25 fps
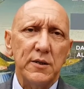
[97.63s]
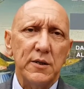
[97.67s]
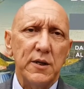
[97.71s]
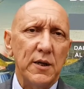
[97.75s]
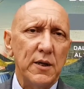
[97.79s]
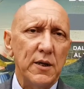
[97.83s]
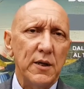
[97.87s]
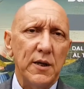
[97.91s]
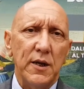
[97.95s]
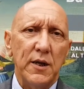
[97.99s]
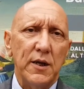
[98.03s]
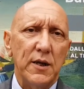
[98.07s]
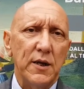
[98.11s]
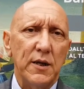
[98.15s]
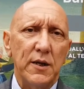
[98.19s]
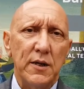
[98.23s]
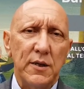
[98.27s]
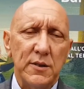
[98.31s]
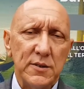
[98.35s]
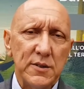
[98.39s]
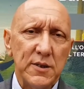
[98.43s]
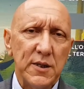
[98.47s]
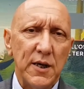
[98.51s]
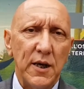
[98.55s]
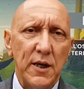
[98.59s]
dalla
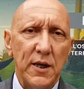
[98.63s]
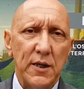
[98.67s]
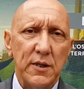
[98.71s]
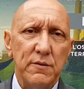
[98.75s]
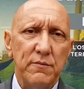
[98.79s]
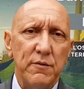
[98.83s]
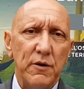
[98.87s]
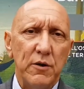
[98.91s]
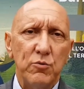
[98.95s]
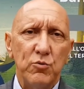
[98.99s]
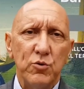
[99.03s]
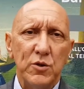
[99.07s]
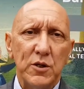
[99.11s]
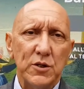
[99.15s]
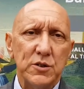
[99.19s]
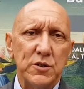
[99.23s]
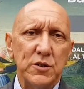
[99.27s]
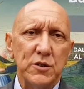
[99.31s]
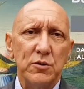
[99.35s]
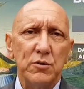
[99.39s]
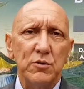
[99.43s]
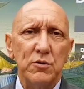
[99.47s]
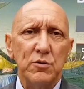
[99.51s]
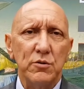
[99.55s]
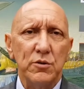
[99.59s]
scala di
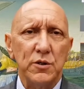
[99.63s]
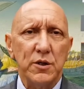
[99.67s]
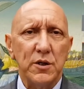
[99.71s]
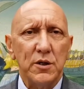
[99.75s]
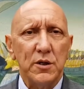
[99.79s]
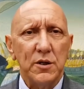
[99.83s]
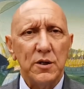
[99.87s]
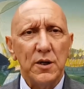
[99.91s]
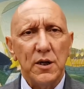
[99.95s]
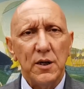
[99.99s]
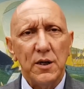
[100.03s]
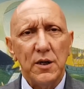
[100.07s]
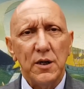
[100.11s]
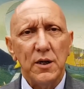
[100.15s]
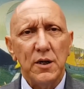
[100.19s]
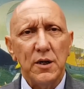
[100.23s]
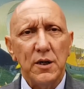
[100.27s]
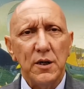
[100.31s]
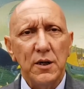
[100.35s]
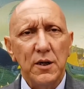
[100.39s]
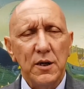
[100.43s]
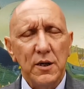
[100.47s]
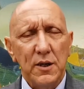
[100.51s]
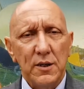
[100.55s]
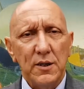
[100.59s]
valutazione, dal,